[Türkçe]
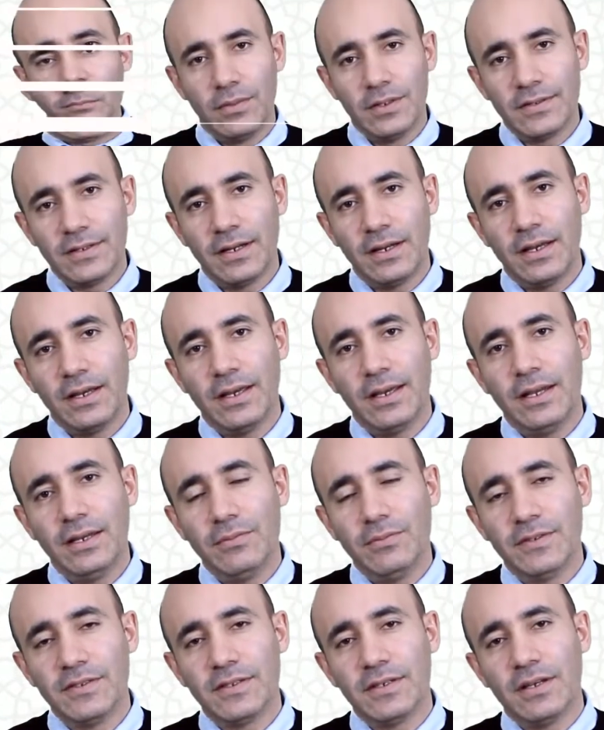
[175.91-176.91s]
Mesela
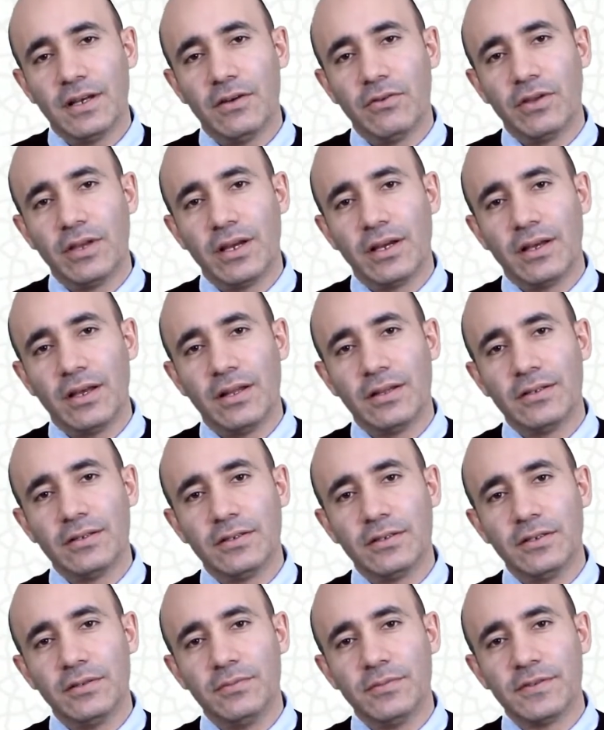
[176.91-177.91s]
elimizi havaya
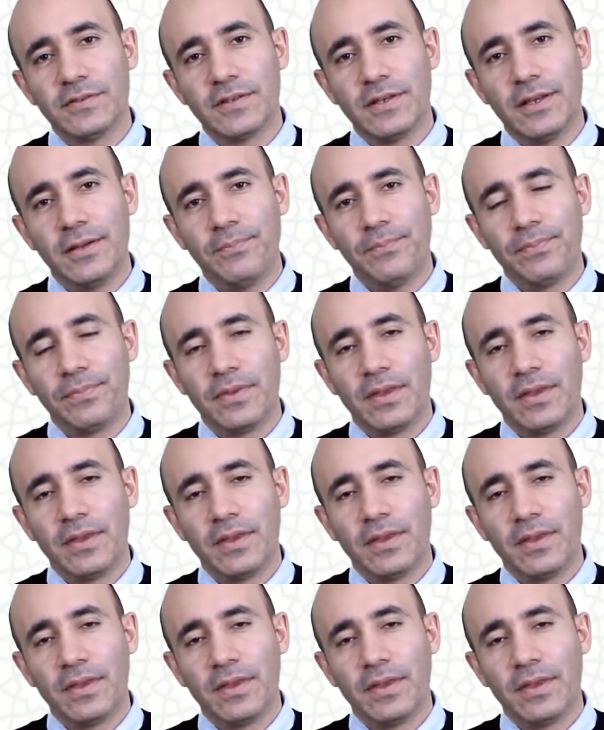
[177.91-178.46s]
kaldırdığımızda